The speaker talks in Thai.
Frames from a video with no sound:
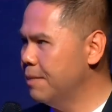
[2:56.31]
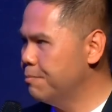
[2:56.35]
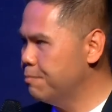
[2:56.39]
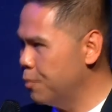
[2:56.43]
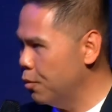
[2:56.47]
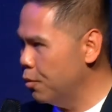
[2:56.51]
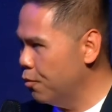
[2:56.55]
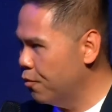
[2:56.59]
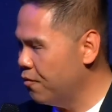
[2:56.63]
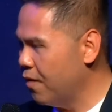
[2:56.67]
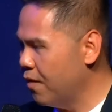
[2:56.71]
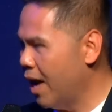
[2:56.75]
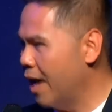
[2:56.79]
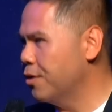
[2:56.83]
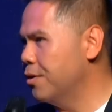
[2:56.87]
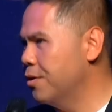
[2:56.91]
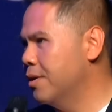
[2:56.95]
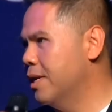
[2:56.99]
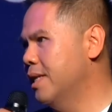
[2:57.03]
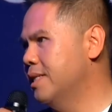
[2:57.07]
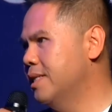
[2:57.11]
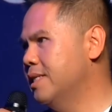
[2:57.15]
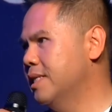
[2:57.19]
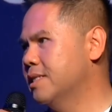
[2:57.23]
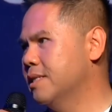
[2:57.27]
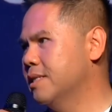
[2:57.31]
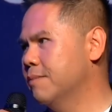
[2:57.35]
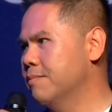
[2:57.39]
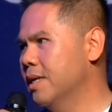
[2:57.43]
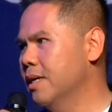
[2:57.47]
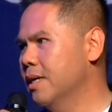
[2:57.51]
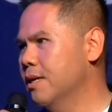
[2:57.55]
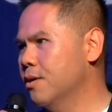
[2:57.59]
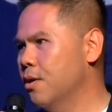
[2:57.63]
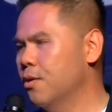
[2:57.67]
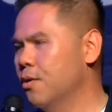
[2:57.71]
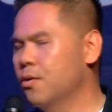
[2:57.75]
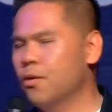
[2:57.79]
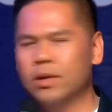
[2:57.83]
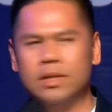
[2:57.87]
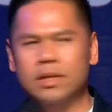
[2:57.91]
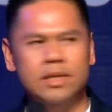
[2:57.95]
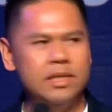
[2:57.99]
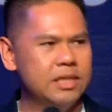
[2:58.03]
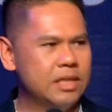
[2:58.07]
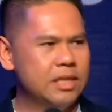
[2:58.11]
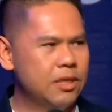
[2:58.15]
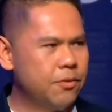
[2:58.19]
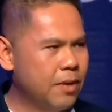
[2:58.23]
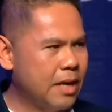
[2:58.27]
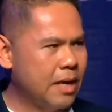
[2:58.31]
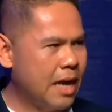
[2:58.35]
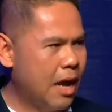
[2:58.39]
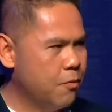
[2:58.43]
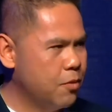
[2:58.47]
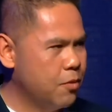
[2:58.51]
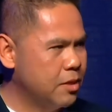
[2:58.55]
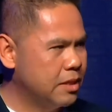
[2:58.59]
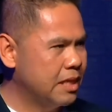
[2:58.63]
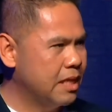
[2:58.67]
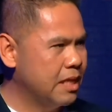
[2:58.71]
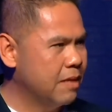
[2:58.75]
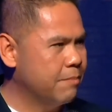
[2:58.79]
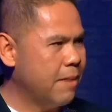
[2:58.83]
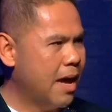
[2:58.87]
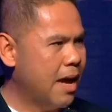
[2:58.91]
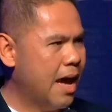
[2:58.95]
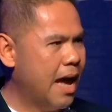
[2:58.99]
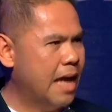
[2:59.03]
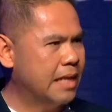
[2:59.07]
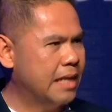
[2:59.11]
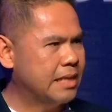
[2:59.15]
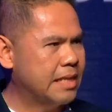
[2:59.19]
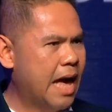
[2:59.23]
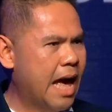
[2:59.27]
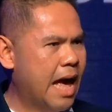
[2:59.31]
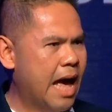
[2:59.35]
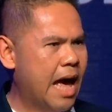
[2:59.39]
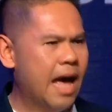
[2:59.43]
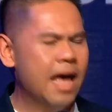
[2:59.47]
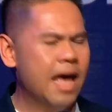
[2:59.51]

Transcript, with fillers: ปลูกฝังอยู่ในจิตสำนึกของคนที่ชื่อว่าราวุฒิศิลปะอาชา